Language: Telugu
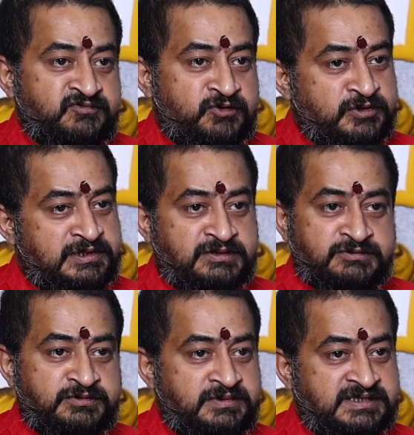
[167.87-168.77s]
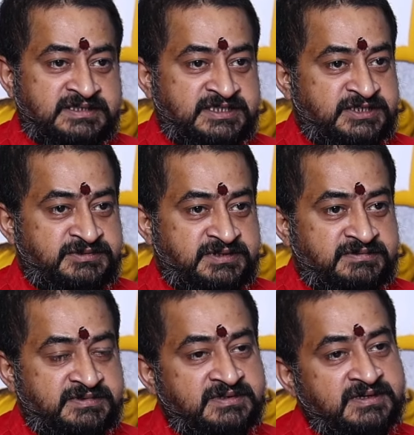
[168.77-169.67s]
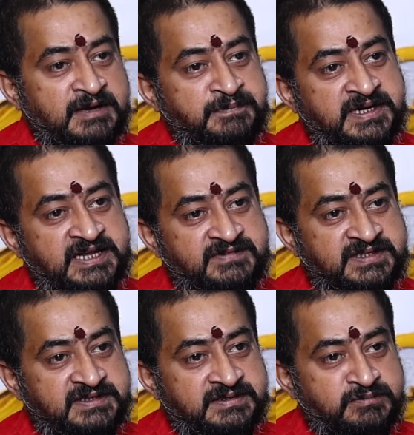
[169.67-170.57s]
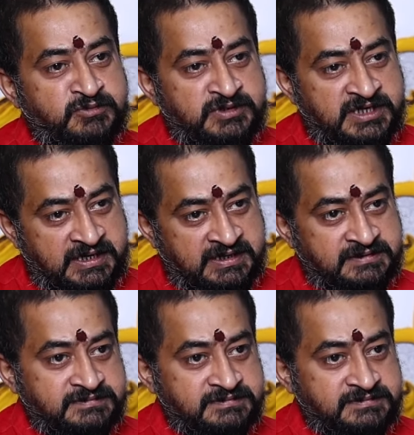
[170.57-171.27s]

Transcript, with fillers: ఫోటోలు దిగుతూ అంతా చేస్తూనే ఉంది ఆ పెళ్ళి ఏమైంది మూడు నెలలే